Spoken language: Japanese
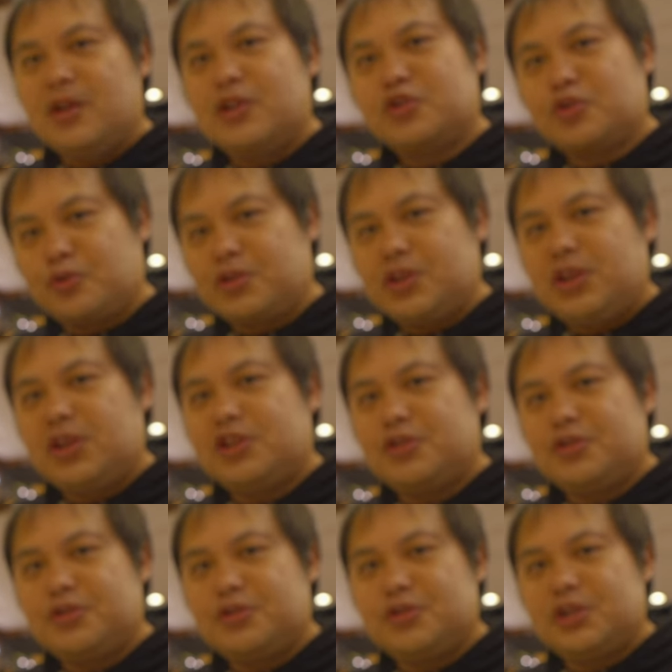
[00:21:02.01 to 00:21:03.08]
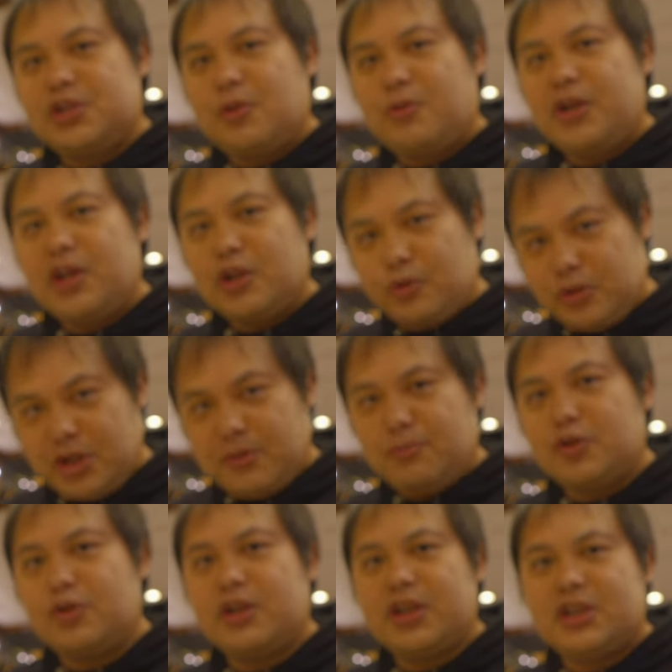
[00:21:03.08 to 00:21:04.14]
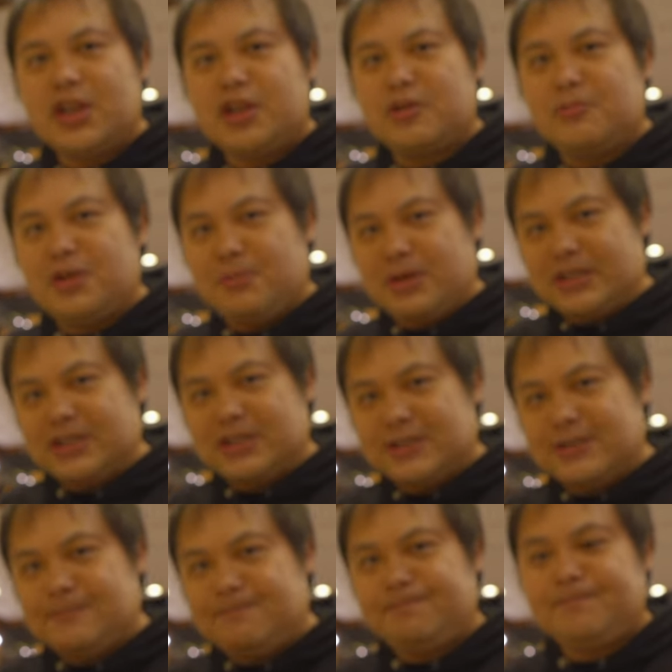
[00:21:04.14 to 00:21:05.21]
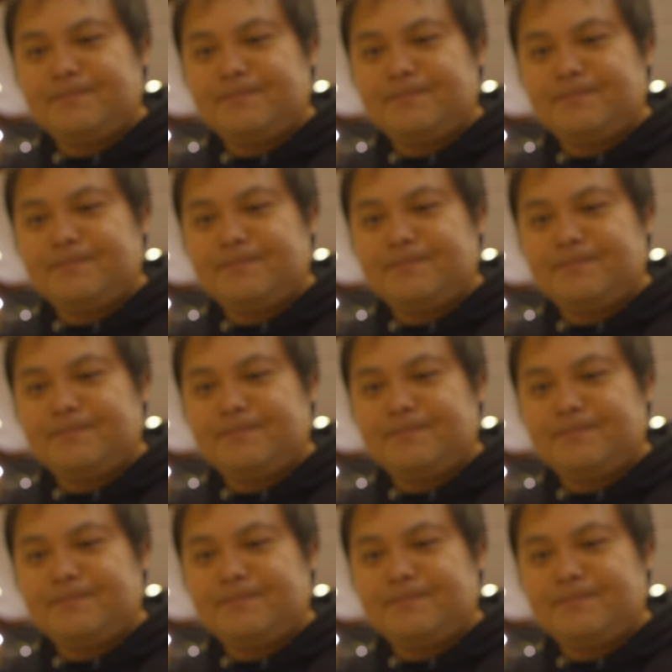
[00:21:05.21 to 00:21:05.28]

食にね、集中してお部屋の方に戻っていきたいと思います。